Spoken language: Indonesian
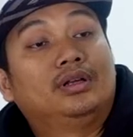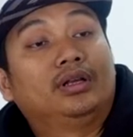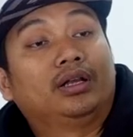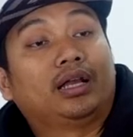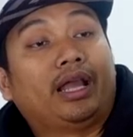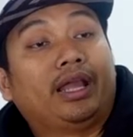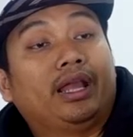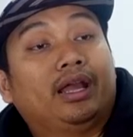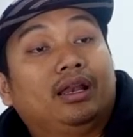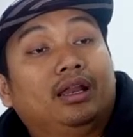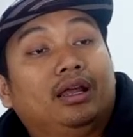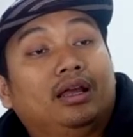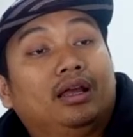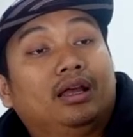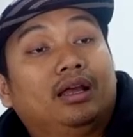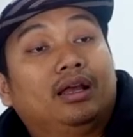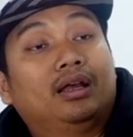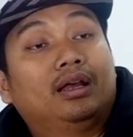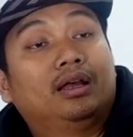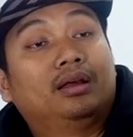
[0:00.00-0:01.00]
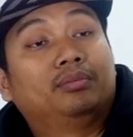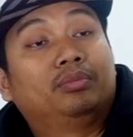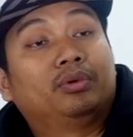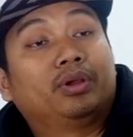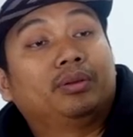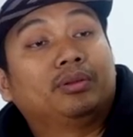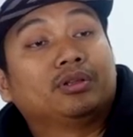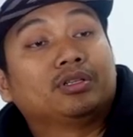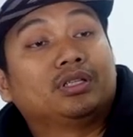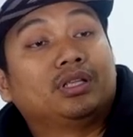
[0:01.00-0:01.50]
Kayak ada
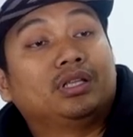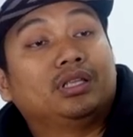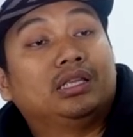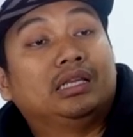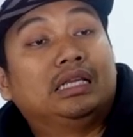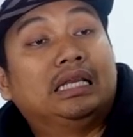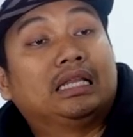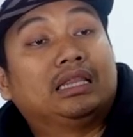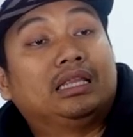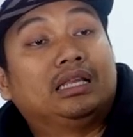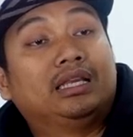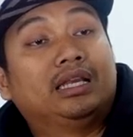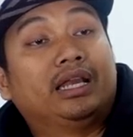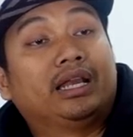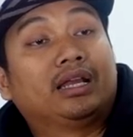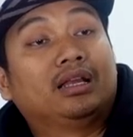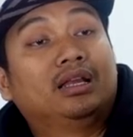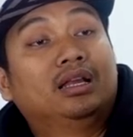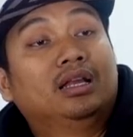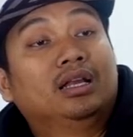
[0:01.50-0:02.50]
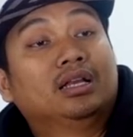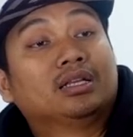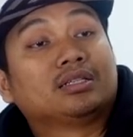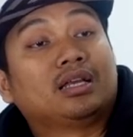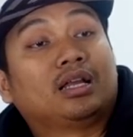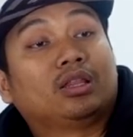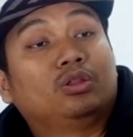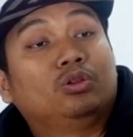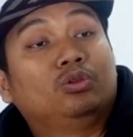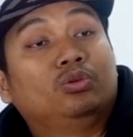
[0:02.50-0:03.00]
mungkin maksudnya tiga tiga ya,
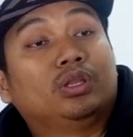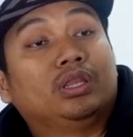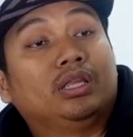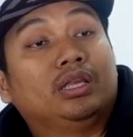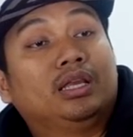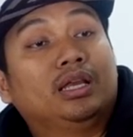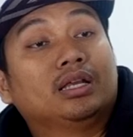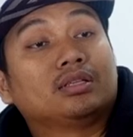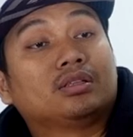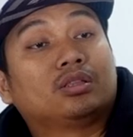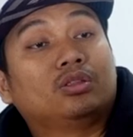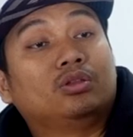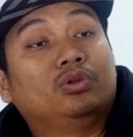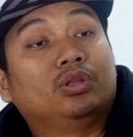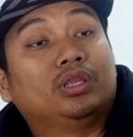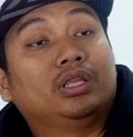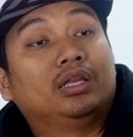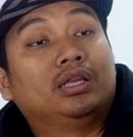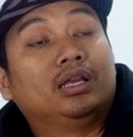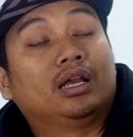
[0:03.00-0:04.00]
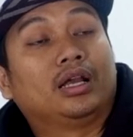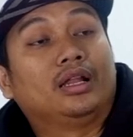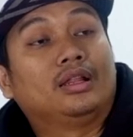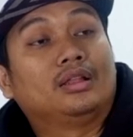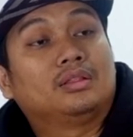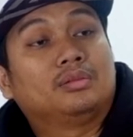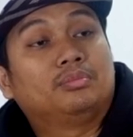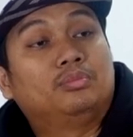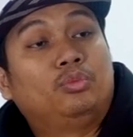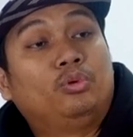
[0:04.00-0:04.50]
satu dua tiga, satu dua tiga ya
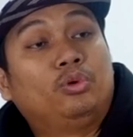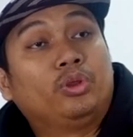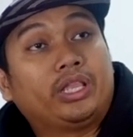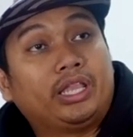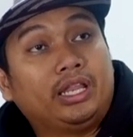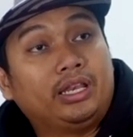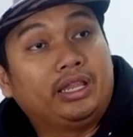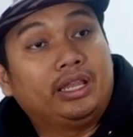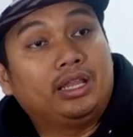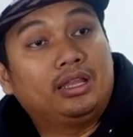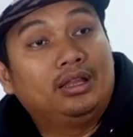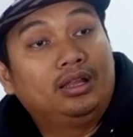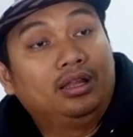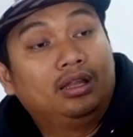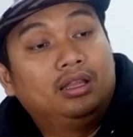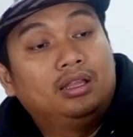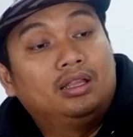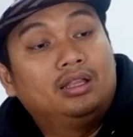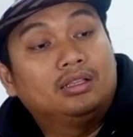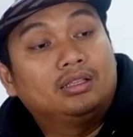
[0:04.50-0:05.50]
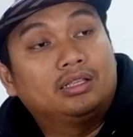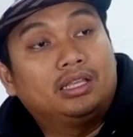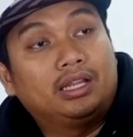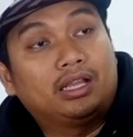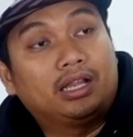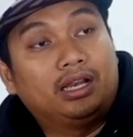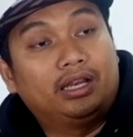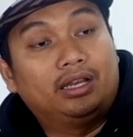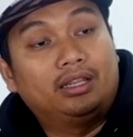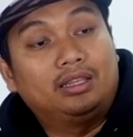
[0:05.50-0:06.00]
Mungkin ya, segini
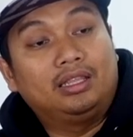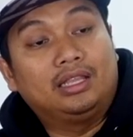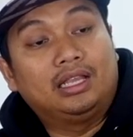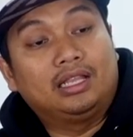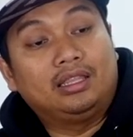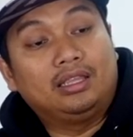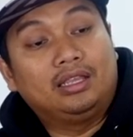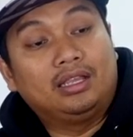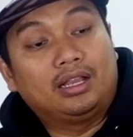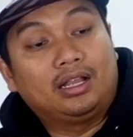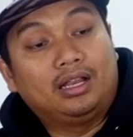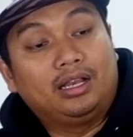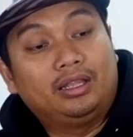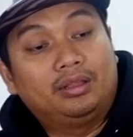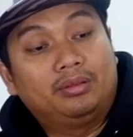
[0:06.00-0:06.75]
kali ini, tiga tiga kali,